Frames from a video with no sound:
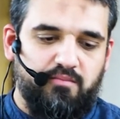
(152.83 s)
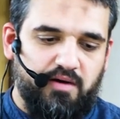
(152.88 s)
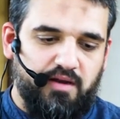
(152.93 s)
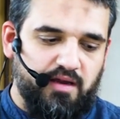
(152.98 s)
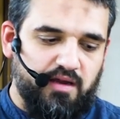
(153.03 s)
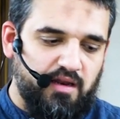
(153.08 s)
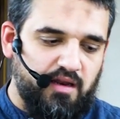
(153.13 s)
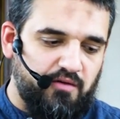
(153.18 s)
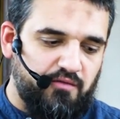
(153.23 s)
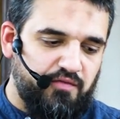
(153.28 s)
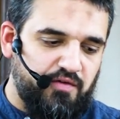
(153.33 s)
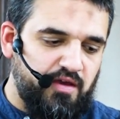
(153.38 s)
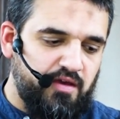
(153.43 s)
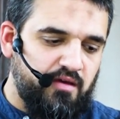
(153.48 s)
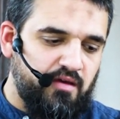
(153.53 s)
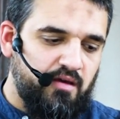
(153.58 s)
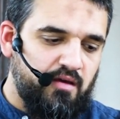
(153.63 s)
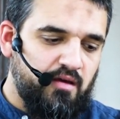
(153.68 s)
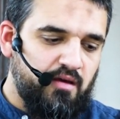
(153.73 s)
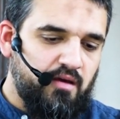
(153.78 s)
Barakallahu
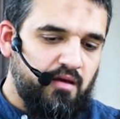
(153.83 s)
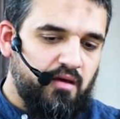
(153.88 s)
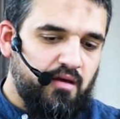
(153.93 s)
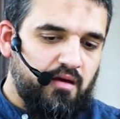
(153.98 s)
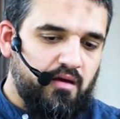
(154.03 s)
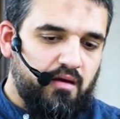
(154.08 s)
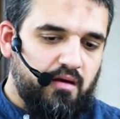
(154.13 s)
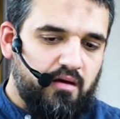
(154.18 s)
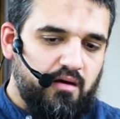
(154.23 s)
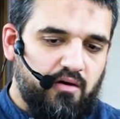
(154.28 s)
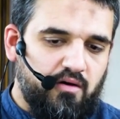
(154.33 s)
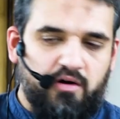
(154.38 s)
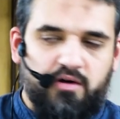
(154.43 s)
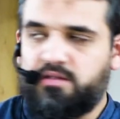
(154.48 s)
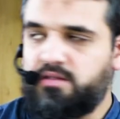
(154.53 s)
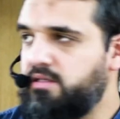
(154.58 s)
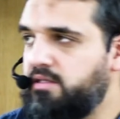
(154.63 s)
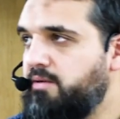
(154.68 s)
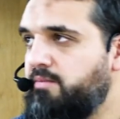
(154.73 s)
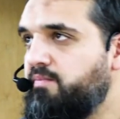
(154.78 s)

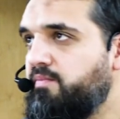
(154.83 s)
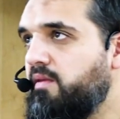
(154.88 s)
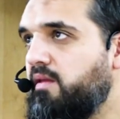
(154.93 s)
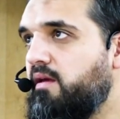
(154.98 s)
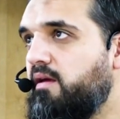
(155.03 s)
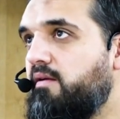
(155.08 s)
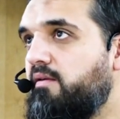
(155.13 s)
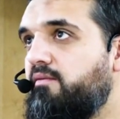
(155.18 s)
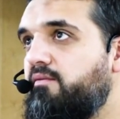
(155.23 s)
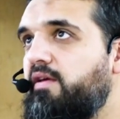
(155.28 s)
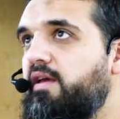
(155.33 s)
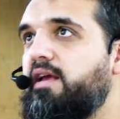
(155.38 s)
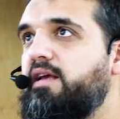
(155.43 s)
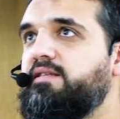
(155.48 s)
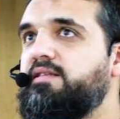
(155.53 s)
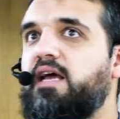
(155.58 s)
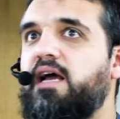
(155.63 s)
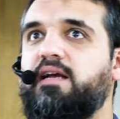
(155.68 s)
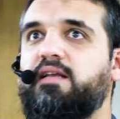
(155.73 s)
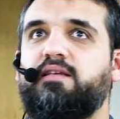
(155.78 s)
Und wie
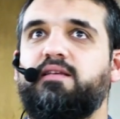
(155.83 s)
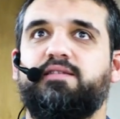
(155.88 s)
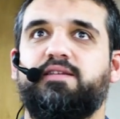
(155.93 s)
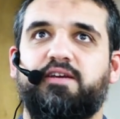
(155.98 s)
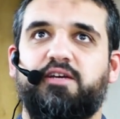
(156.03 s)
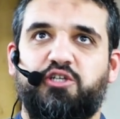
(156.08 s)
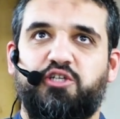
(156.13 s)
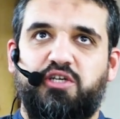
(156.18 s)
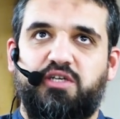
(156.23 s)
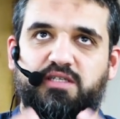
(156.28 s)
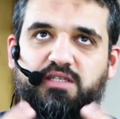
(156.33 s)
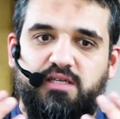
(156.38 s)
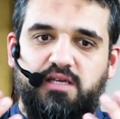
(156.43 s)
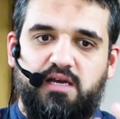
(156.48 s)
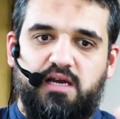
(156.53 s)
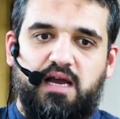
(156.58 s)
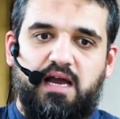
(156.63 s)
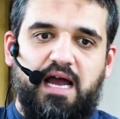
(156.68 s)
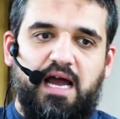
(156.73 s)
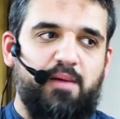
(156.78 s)
gesagt, diese
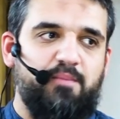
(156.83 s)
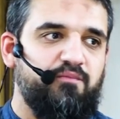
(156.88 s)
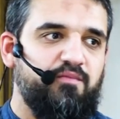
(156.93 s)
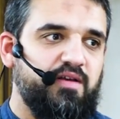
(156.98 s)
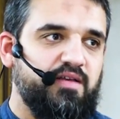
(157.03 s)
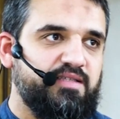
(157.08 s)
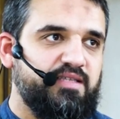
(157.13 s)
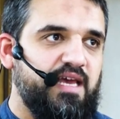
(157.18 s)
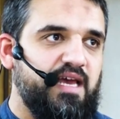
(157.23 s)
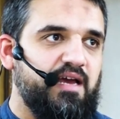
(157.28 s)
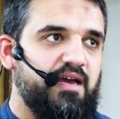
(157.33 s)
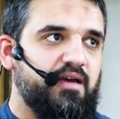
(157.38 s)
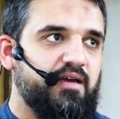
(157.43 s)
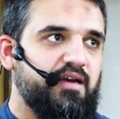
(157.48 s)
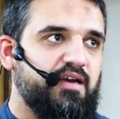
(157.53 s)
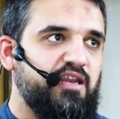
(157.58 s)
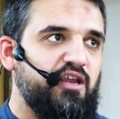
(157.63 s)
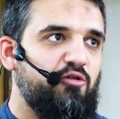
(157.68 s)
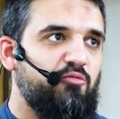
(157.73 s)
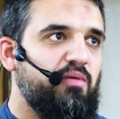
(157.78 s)
Geschichte haben wir sehr
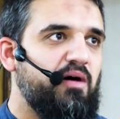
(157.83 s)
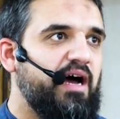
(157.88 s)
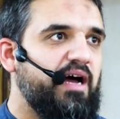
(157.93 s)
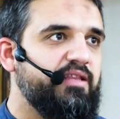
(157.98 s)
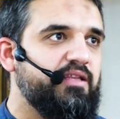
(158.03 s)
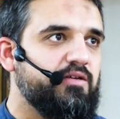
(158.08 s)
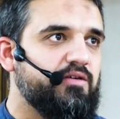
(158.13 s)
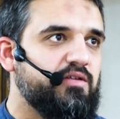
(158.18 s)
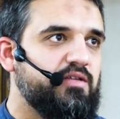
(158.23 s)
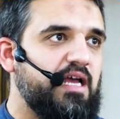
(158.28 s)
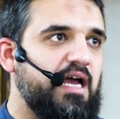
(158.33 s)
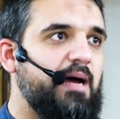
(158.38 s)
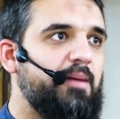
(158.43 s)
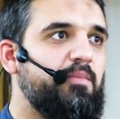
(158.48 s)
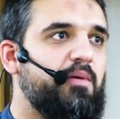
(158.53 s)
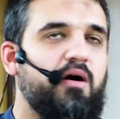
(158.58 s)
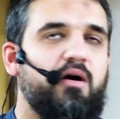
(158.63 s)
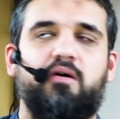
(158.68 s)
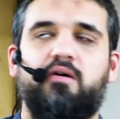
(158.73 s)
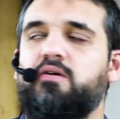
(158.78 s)
genau behandelt und
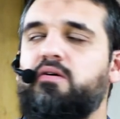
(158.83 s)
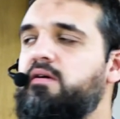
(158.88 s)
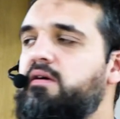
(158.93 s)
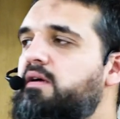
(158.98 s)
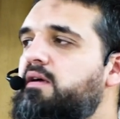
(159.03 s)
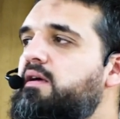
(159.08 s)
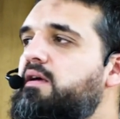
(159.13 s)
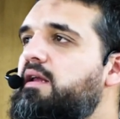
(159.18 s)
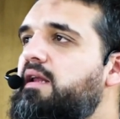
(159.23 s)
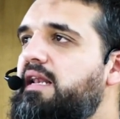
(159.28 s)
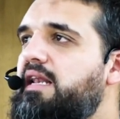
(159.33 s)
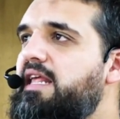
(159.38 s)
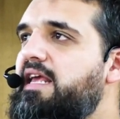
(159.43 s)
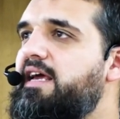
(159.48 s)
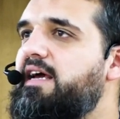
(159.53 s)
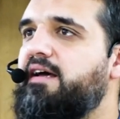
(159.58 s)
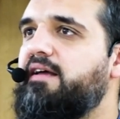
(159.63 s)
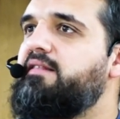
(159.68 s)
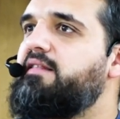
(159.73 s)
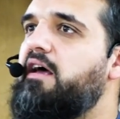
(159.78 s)
haben auch
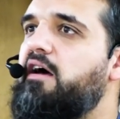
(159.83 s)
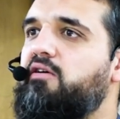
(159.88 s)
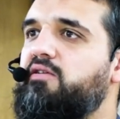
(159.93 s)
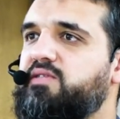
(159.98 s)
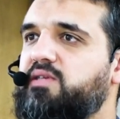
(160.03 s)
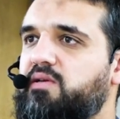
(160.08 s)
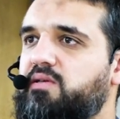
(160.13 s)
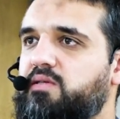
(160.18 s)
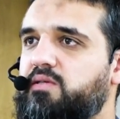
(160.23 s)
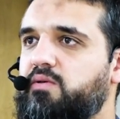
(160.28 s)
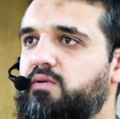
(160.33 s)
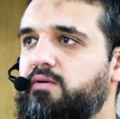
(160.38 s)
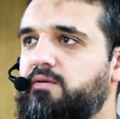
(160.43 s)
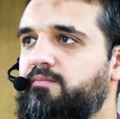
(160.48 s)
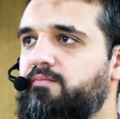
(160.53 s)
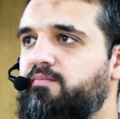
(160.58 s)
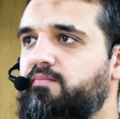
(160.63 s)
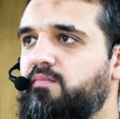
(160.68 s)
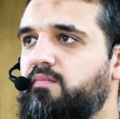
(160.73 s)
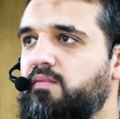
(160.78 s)
Lehren daraus gezogen.